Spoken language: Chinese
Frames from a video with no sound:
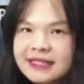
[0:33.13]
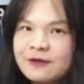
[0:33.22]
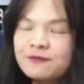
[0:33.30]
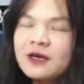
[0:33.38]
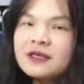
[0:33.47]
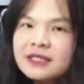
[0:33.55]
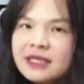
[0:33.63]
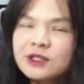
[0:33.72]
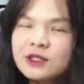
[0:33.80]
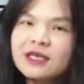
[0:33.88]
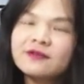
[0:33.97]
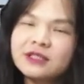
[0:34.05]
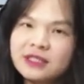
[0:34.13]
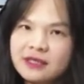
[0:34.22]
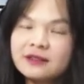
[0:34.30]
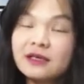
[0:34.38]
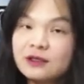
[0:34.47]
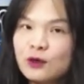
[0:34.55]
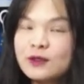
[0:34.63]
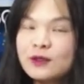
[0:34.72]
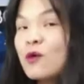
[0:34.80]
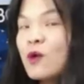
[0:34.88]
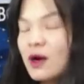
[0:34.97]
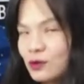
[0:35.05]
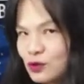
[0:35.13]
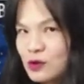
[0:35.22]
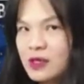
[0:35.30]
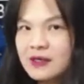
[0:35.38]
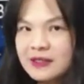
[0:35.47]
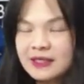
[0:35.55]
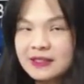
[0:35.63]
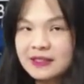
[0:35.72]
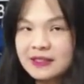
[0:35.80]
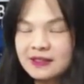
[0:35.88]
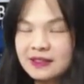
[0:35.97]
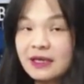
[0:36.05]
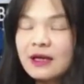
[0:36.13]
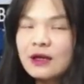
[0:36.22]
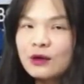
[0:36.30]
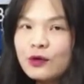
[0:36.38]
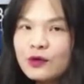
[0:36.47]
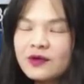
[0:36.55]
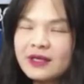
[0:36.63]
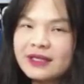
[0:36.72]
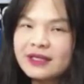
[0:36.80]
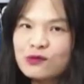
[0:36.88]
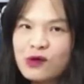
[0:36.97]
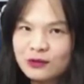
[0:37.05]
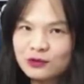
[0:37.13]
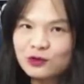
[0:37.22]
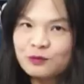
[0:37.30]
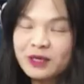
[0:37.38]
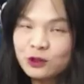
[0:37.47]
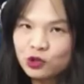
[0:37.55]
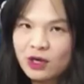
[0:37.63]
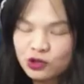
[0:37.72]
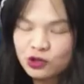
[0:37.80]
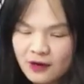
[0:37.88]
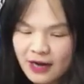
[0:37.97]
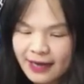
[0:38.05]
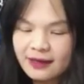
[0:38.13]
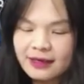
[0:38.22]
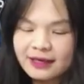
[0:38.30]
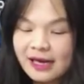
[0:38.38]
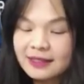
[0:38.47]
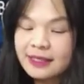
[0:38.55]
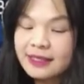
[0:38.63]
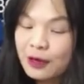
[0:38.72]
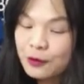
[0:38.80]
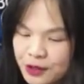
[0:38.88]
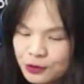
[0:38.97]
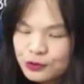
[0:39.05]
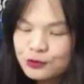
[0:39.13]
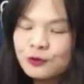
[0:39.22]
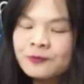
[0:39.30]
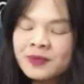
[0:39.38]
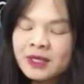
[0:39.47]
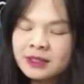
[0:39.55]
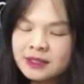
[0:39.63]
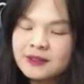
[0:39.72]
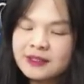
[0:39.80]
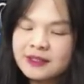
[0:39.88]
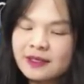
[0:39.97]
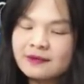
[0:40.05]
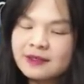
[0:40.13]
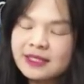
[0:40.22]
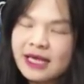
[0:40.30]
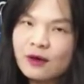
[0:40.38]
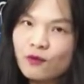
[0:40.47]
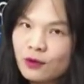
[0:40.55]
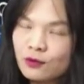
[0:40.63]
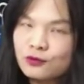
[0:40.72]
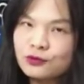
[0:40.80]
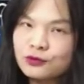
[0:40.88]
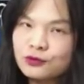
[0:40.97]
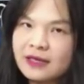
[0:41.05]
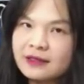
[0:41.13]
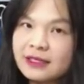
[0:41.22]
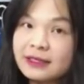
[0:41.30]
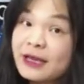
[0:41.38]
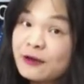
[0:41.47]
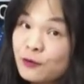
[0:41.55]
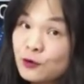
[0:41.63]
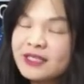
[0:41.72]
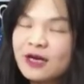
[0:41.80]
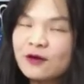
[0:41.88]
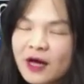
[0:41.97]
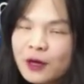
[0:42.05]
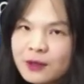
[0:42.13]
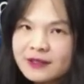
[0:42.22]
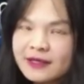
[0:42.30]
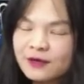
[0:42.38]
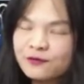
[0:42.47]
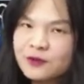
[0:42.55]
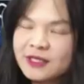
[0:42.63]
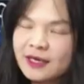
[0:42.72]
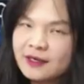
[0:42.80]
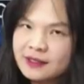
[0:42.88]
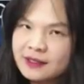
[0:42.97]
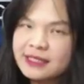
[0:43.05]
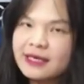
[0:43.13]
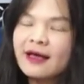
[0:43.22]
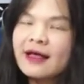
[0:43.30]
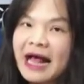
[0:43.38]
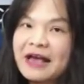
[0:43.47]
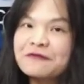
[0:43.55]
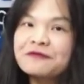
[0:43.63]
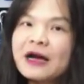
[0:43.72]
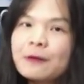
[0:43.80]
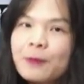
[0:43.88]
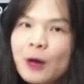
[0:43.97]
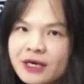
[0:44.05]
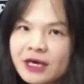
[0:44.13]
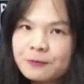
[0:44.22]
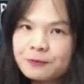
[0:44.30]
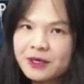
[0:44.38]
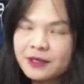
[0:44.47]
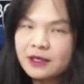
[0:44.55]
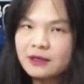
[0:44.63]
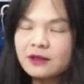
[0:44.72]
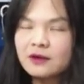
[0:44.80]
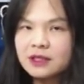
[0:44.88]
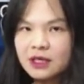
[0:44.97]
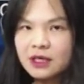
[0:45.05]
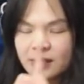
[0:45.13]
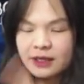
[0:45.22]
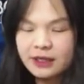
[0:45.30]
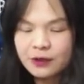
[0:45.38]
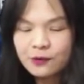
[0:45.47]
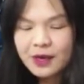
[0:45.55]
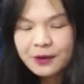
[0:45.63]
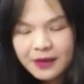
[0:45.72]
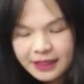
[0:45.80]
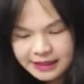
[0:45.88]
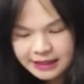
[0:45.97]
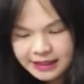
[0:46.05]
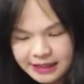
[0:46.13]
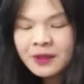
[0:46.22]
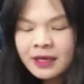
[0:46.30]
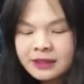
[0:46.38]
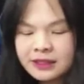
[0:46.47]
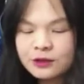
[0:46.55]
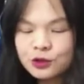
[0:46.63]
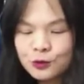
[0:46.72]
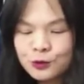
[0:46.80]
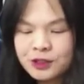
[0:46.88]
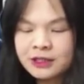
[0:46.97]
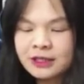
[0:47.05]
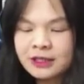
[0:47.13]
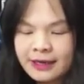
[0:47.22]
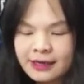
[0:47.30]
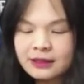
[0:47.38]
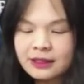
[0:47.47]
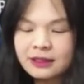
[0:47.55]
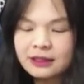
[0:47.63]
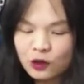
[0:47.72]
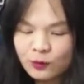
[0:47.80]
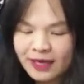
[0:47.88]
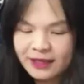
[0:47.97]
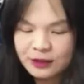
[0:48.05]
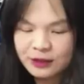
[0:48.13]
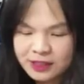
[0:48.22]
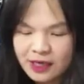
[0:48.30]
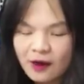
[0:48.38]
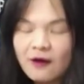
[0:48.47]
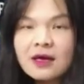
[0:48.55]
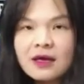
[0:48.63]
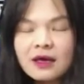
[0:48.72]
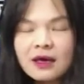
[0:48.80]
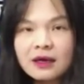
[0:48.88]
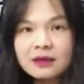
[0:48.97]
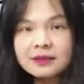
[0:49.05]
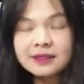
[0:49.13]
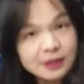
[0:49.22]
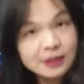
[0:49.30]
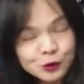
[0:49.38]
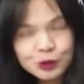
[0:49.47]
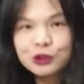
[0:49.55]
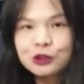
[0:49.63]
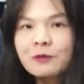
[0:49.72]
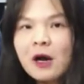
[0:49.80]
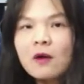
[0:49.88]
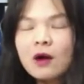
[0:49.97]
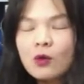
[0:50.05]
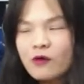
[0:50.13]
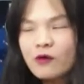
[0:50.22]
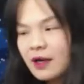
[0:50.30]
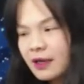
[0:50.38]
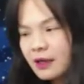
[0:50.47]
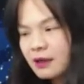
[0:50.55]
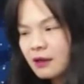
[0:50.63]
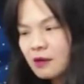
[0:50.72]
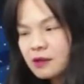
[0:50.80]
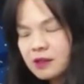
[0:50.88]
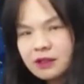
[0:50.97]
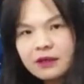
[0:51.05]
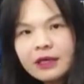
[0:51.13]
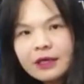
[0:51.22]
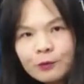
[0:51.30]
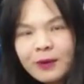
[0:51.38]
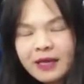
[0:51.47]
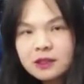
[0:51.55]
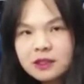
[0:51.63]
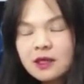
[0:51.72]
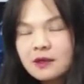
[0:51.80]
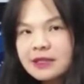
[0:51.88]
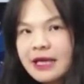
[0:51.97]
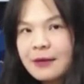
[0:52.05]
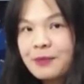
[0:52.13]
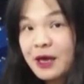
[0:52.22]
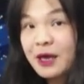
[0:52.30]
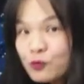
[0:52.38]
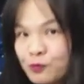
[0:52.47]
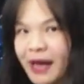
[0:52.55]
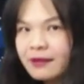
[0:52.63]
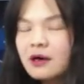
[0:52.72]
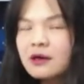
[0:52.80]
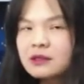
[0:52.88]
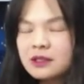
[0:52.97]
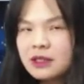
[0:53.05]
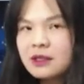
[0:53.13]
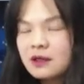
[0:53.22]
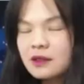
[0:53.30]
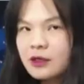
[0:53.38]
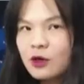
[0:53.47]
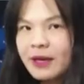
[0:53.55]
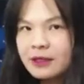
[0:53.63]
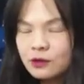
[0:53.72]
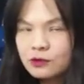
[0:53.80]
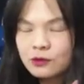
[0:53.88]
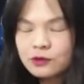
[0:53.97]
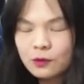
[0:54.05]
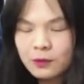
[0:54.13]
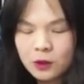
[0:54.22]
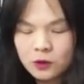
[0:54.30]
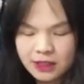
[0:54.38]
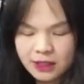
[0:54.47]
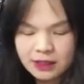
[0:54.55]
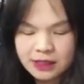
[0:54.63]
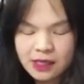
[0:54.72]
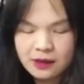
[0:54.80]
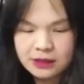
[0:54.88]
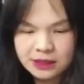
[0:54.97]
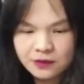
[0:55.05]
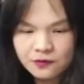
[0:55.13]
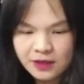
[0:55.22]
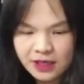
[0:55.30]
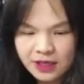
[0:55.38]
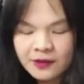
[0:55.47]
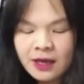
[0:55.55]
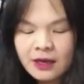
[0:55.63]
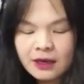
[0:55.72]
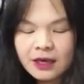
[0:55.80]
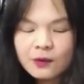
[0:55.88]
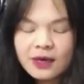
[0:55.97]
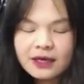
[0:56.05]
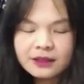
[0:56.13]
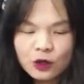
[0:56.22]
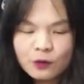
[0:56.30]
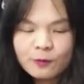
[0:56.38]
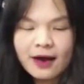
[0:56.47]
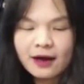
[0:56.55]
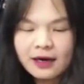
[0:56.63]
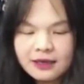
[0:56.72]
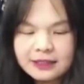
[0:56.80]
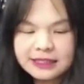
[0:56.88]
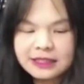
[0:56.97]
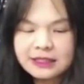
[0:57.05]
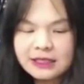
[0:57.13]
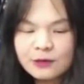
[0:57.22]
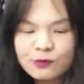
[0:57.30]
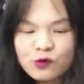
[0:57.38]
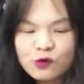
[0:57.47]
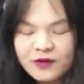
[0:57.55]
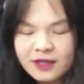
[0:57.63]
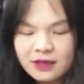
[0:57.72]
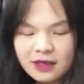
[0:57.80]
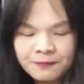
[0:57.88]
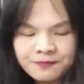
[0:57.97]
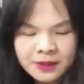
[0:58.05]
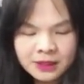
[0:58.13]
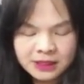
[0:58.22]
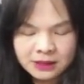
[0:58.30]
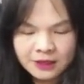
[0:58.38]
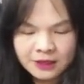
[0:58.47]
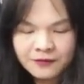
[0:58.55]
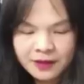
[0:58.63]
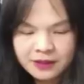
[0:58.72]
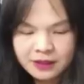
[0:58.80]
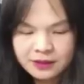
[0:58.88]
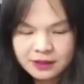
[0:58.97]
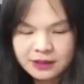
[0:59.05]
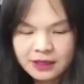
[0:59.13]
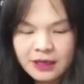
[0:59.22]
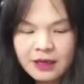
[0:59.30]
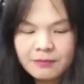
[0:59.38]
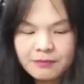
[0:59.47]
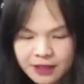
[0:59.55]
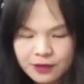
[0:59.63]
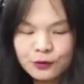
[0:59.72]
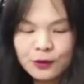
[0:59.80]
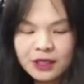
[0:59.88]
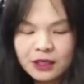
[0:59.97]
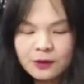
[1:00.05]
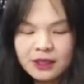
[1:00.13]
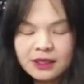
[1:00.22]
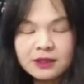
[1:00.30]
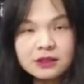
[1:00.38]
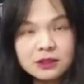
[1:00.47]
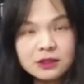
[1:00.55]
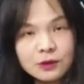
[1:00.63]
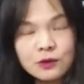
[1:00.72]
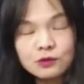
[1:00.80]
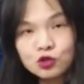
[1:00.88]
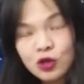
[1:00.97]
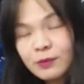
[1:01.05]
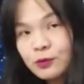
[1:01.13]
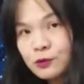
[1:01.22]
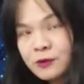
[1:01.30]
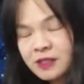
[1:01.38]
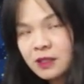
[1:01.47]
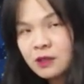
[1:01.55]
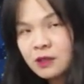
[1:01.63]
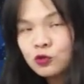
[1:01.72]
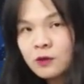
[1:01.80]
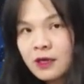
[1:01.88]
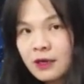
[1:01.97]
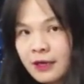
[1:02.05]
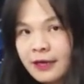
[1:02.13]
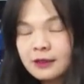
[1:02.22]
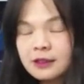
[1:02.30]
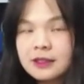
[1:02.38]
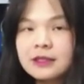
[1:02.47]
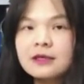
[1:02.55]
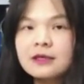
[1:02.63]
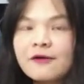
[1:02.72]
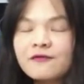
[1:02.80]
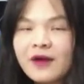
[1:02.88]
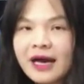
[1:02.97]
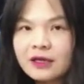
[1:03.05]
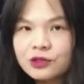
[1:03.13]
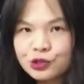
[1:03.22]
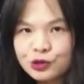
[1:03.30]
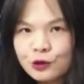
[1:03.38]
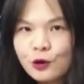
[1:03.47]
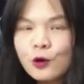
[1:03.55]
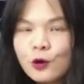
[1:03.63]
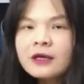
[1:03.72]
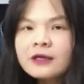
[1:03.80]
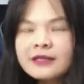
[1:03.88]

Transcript: 检方认证真的有养网军，而且这个是绿营的网军被抓出来了，卡神杨慧如涉嫌。前在网络上呢带风向发文带风向，而且还发包给别人哦，一个月领一万块钱。今年中时联合头版头条。呃，自由时报哦，我放了一到十六版，至少在北部版哦，一到十六版通通都没有这一条新闻。另外，头版二题的部分呢，今天放的是美国，因为总统川普签署了两个涉港法案之后，